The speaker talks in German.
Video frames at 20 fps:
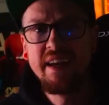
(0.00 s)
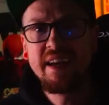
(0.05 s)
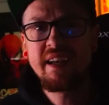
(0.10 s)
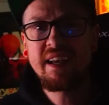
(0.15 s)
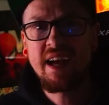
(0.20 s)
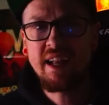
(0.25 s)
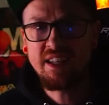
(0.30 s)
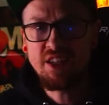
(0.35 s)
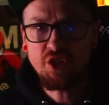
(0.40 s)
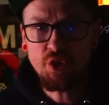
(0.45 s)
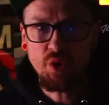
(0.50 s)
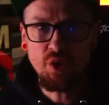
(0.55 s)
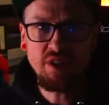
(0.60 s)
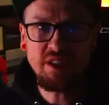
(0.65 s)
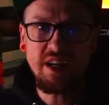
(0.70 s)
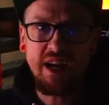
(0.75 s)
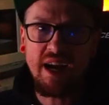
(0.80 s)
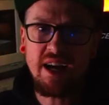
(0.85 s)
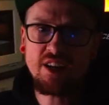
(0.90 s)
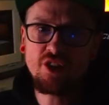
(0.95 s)
kann ich
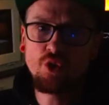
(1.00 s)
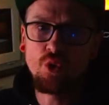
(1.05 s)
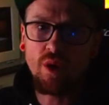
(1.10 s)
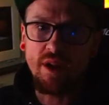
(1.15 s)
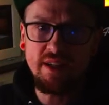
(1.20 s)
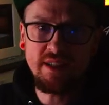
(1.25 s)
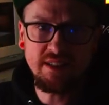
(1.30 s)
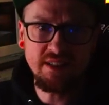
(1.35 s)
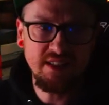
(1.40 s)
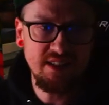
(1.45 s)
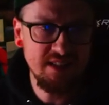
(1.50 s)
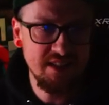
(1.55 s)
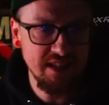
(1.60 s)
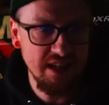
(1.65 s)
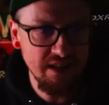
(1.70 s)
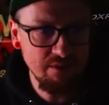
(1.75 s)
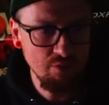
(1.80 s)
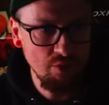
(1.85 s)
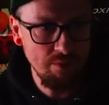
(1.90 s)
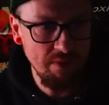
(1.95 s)
euch aktuell nicht
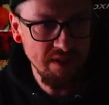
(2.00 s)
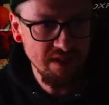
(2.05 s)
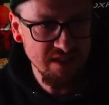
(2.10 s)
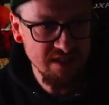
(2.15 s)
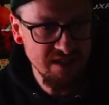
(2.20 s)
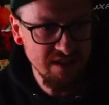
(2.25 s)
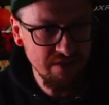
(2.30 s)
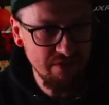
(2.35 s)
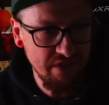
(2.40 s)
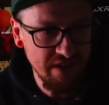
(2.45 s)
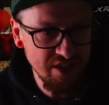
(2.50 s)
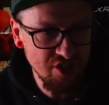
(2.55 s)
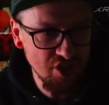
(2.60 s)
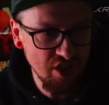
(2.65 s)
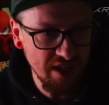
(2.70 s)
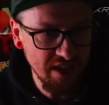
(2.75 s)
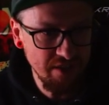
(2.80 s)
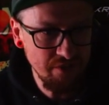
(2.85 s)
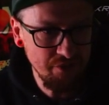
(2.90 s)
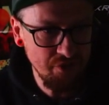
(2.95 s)
sagen. Moment, das ist die falsche
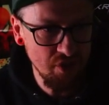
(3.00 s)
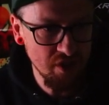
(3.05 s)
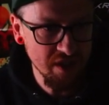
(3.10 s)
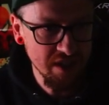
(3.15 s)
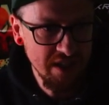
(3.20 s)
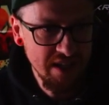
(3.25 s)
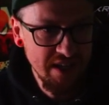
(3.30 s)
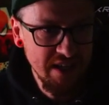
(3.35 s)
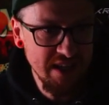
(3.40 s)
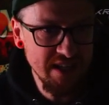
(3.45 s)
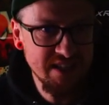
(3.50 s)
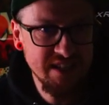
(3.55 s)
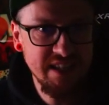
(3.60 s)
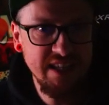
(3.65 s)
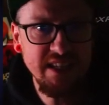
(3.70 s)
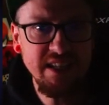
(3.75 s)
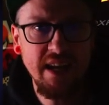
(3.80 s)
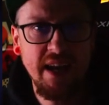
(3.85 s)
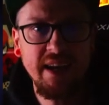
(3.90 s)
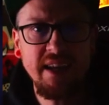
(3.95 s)
Reihenfolge. Es
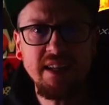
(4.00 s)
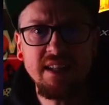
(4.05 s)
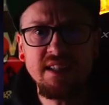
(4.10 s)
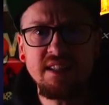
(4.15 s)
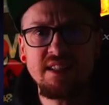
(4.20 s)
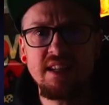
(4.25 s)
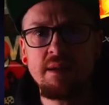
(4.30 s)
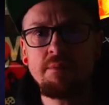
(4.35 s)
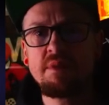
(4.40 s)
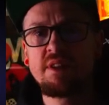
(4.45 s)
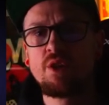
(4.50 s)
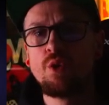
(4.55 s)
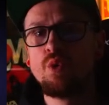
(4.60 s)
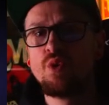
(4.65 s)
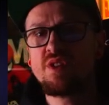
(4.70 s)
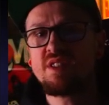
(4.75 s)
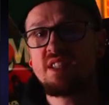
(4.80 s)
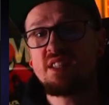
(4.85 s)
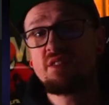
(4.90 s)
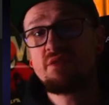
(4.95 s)
geht eigentlich damit
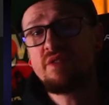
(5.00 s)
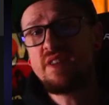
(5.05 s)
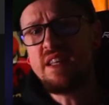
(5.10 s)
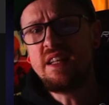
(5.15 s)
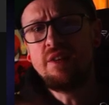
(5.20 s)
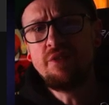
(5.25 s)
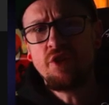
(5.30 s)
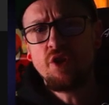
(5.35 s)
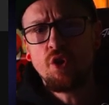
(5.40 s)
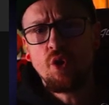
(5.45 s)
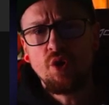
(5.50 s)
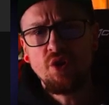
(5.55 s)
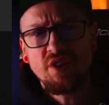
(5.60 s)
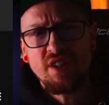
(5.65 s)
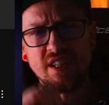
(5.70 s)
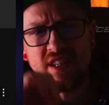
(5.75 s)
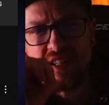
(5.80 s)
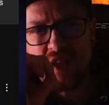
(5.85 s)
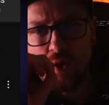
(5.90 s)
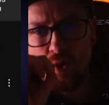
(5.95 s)
los, dass viele von euch
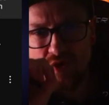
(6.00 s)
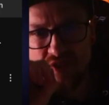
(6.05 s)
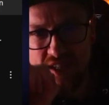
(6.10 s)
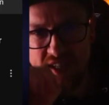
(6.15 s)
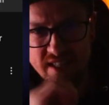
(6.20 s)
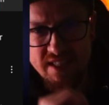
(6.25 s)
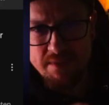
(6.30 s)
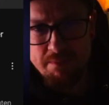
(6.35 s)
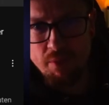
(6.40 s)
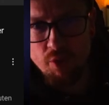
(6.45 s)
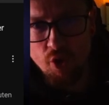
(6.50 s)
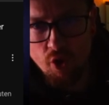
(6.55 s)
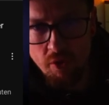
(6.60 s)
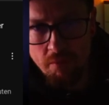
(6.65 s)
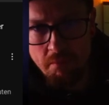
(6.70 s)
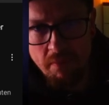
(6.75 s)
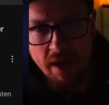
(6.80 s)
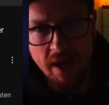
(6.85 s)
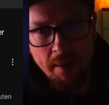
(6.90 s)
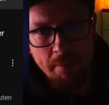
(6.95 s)
genau das
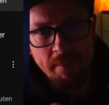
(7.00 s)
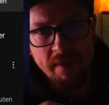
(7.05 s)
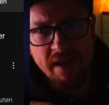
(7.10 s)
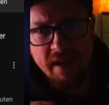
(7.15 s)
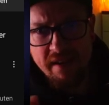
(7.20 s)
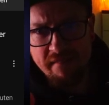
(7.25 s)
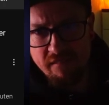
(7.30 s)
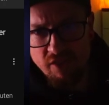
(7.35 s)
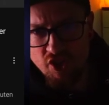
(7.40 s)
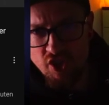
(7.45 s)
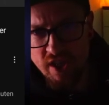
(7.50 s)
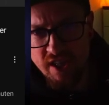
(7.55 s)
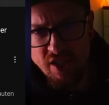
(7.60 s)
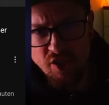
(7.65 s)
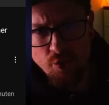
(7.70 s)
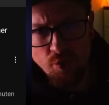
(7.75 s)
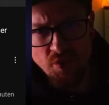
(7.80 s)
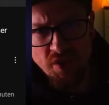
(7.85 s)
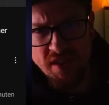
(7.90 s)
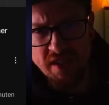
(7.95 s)
bekommen haben. Wahrscheinlich
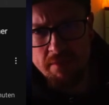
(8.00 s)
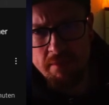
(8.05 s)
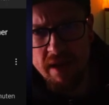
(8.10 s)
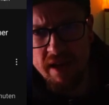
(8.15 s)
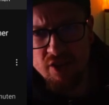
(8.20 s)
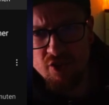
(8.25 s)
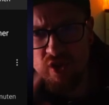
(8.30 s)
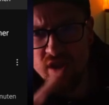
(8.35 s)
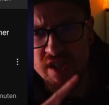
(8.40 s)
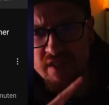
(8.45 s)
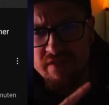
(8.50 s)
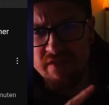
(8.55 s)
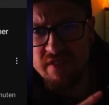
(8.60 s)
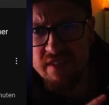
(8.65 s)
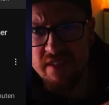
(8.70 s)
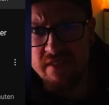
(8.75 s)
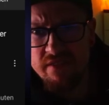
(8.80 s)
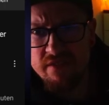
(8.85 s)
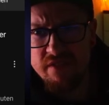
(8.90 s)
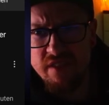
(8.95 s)
unter dem
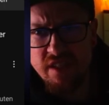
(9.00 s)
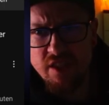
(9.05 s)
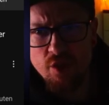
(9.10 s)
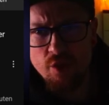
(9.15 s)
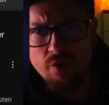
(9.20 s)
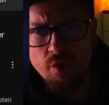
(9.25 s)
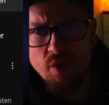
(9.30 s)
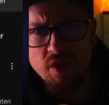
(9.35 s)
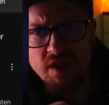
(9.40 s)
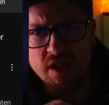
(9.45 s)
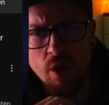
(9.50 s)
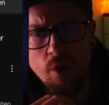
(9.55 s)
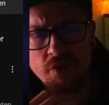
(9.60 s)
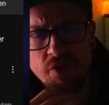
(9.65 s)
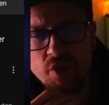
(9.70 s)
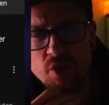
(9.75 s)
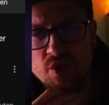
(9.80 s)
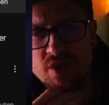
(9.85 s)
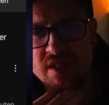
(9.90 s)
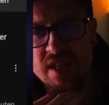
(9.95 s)
aktuellen Video, wo ich
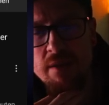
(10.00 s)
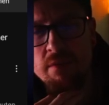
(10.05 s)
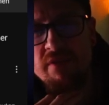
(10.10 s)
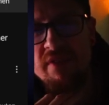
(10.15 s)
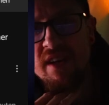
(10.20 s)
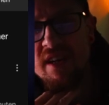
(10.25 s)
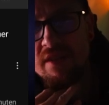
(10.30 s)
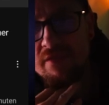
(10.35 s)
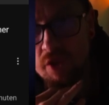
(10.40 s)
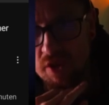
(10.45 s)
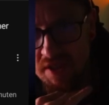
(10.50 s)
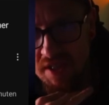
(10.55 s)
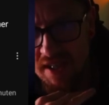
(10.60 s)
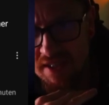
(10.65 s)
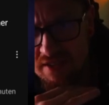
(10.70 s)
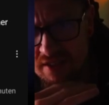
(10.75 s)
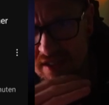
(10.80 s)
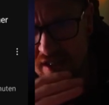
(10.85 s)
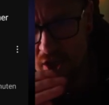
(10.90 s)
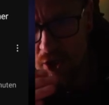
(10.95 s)
aufgelöst habe, wer gewonnen
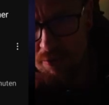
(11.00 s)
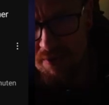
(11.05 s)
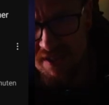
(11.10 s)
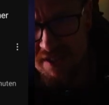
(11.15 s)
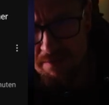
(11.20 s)
hat. Ich glaube, das